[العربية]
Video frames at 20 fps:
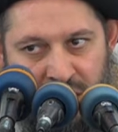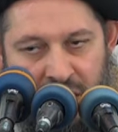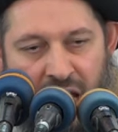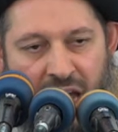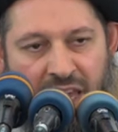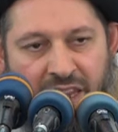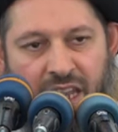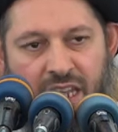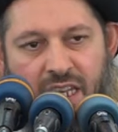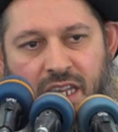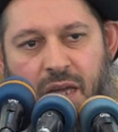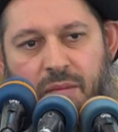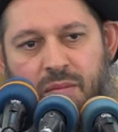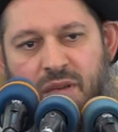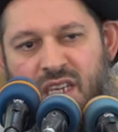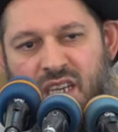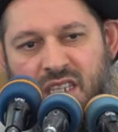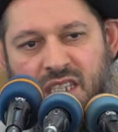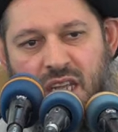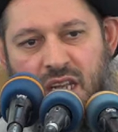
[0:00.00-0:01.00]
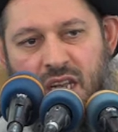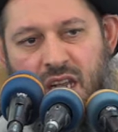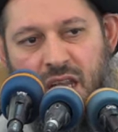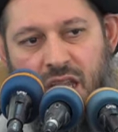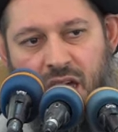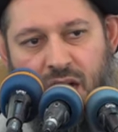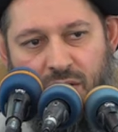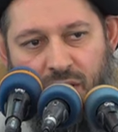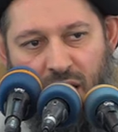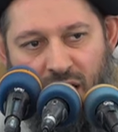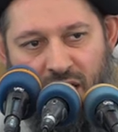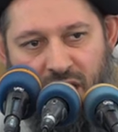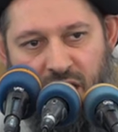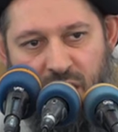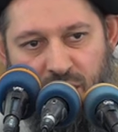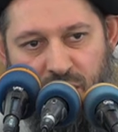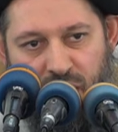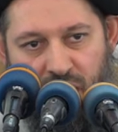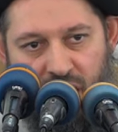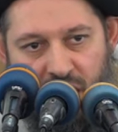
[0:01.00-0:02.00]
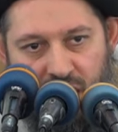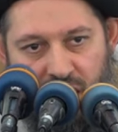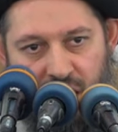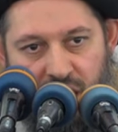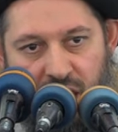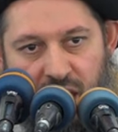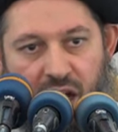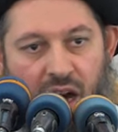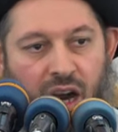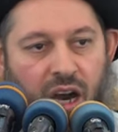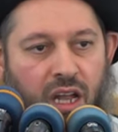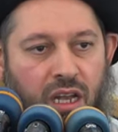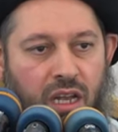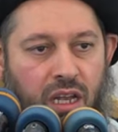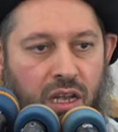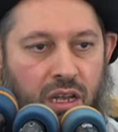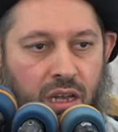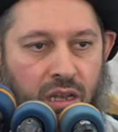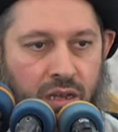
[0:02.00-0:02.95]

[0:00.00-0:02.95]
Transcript: ان النبي صلى الله عليه واله قال